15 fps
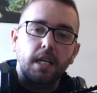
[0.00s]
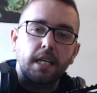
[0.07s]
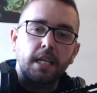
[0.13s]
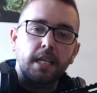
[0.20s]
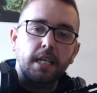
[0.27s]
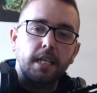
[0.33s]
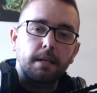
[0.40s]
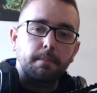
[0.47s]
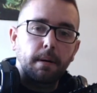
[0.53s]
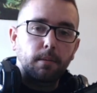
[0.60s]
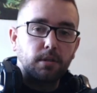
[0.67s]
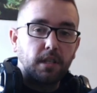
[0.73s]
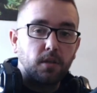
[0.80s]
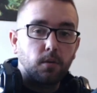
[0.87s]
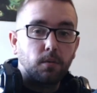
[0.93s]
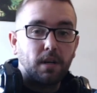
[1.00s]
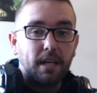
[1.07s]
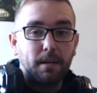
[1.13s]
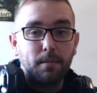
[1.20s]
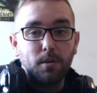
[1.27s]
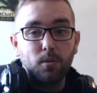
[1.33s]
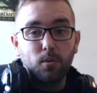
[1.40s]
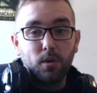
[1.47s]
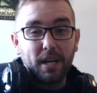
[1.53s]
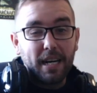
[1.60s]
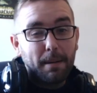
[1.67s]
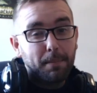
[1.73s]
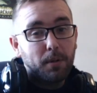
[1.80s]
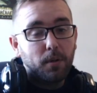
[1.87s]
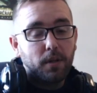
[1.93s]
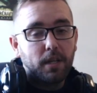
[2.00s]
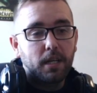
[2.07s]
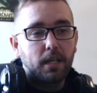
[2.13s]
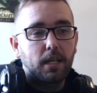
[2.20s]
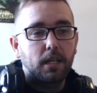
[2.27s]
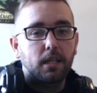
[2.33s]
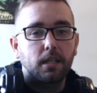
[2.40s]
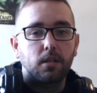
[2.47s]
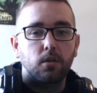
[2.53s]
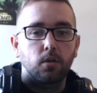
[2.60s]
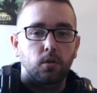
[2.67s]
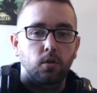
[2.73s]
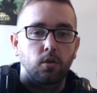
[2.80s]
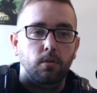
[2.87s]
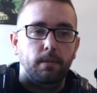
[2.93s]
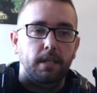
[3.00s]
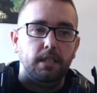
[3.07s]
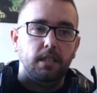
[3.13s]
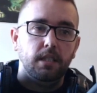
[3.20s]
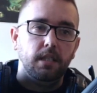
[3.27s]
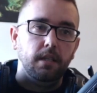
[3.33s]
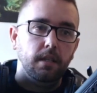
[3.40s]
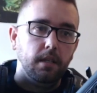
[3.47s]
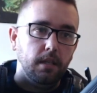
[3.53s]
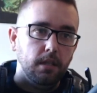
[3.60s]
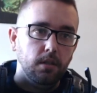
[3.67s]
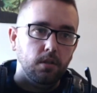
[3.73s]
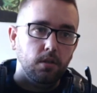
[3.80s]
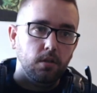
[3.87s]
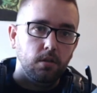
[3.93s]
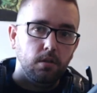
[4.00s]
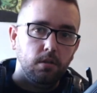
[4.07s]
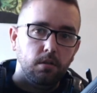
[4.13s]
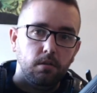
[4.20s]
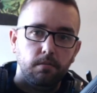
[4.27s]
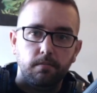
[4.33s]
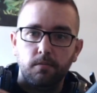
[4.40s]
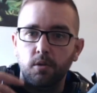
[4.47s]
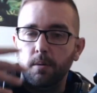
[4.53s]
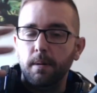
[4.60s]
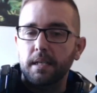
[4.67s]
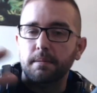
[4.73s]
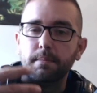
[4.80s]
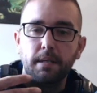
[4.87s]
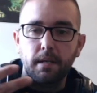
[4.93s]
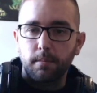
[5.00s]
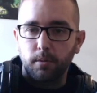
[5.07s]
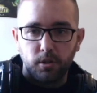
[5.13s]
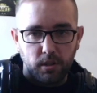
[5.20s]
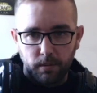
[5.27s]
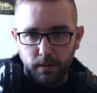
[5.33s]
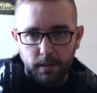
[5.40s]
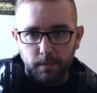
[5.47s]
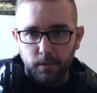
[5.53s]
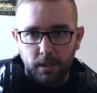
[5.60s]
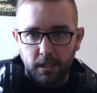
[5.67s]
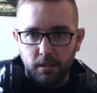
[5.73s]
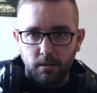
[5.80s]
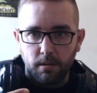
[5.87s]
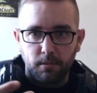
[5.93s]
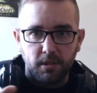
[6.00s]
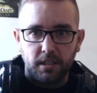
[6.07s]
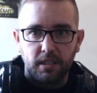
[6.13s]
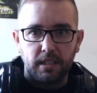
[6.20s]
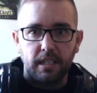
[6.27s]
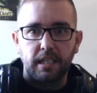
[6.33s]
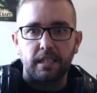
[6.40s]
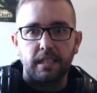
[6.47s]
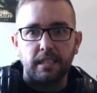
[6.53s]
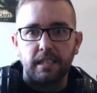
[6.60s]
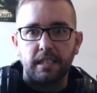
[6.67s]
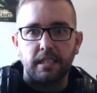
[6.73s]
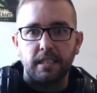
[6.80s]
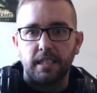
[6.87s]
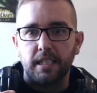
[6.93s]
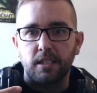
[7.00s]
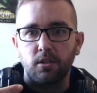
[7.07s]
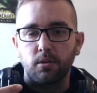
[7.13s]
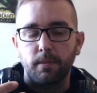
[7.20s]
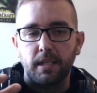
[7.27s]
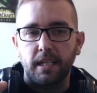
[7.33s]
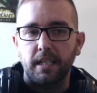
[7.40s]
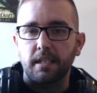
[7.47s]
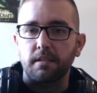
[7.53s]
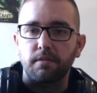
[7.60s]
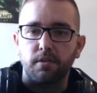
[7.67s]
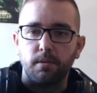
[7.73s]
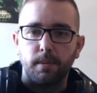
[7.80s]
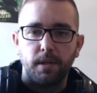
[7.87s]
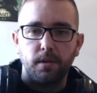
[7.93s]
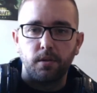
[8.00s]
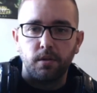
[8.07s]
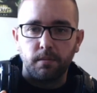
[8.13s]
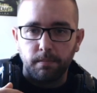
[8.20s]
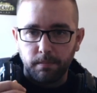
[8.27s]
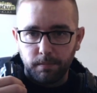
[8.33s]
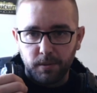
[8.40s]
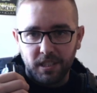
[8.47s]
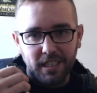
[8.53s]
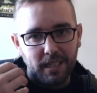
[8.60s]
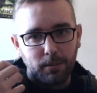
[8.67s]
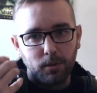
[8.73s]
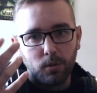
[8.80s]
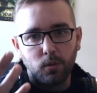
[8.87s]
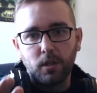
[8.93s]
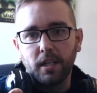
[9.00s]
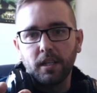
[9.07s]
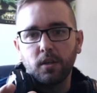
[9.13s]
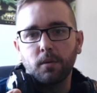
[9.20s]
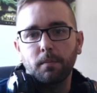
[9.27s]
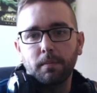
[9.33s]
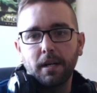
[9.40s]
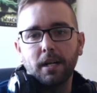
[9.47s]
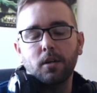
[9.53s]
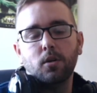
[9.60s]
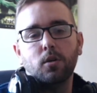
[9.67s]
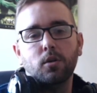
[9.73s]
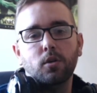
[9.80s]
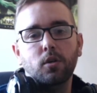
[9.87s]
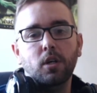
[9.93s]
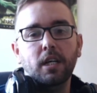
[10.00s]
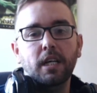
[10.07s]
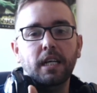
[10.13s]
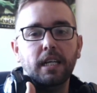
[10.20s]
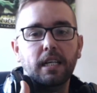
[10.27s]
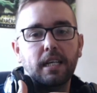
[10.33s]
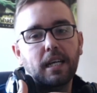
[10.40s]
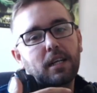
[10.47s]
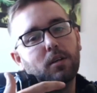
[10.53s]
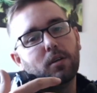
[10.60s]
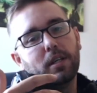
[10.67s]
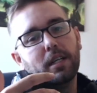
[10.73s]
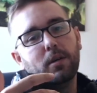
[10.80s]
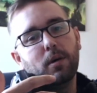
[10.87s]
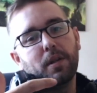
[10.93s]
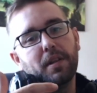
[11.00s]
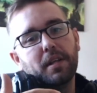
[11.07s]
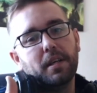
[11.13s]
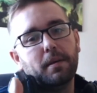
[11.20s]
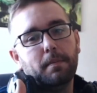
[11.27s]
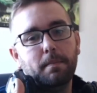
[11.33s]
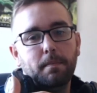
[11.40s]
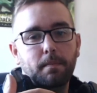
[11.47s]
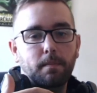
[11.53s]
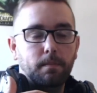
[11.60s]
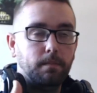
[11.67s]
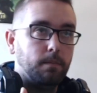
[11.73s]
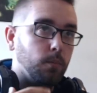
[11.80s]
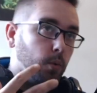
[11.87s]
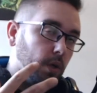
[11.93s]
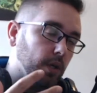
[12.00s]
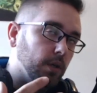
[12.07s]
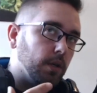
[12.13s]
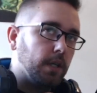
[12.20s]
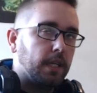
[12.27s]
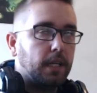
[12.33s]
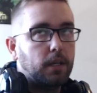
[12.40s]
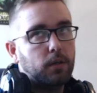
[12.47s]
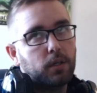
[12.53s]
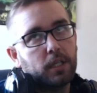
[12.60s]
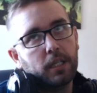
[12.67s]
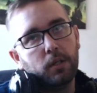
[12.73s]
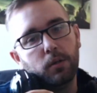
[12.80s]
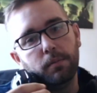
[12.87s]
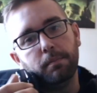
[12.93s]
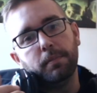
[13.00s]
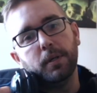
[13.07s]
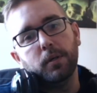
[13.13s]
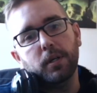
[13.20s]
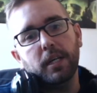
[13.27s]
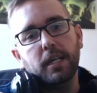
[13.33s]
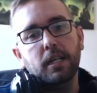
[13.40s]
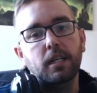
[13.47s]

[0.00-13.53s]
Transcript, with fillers: y vamos a hacer un review rápido de él con lo más sencillo, lo más breve posible, porque no vamos a entrar en detalles que no nos van a dar información si tenemos dudas de comprarlo o no, qué es lo que lo hace bueno, qué es lo que lo empeora